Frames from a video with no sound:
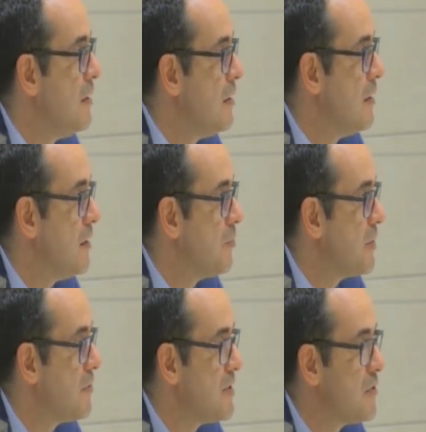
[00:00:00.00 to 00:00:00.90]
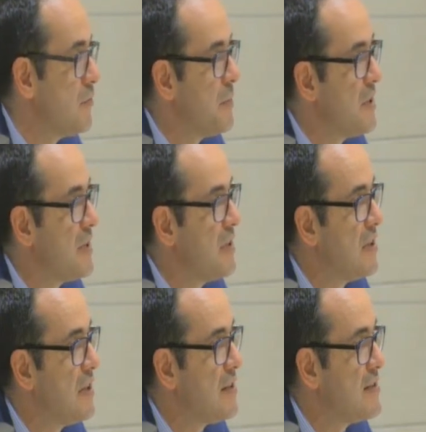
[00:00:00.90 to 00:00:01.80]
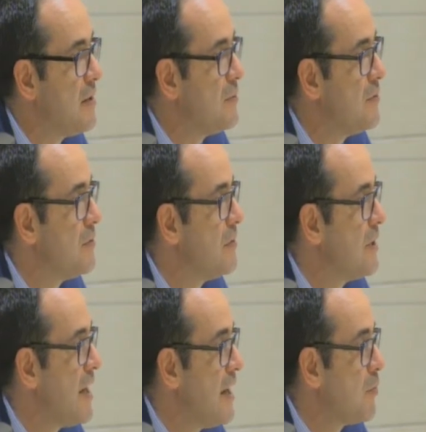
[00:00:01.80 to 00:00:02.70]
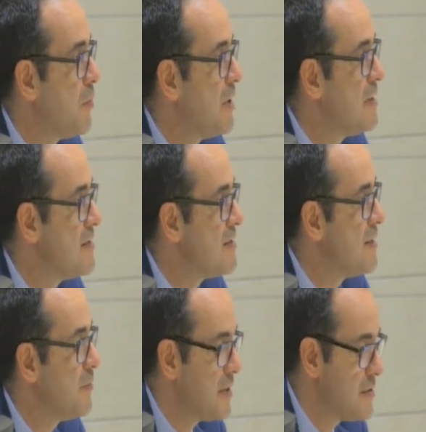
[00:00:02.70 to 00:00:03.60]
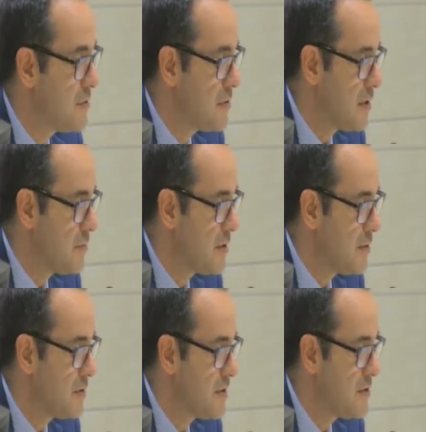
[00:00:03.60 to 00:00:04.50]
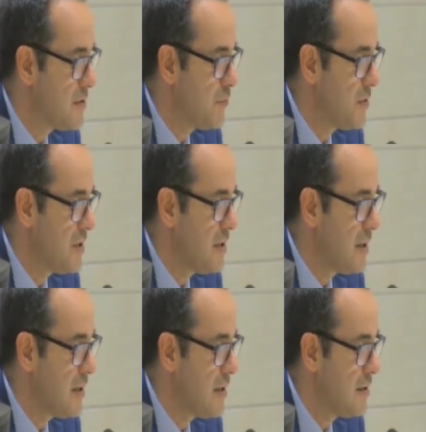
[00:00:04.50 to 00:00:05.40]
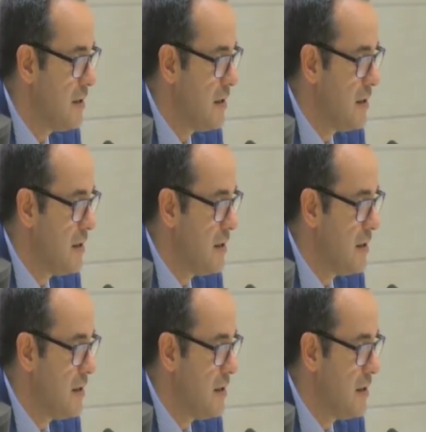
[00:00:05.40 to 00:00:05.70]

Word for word: e per questo ovviamente ringraziamo le ARPA e il Sistema Nazionale per la Protezione Ambientale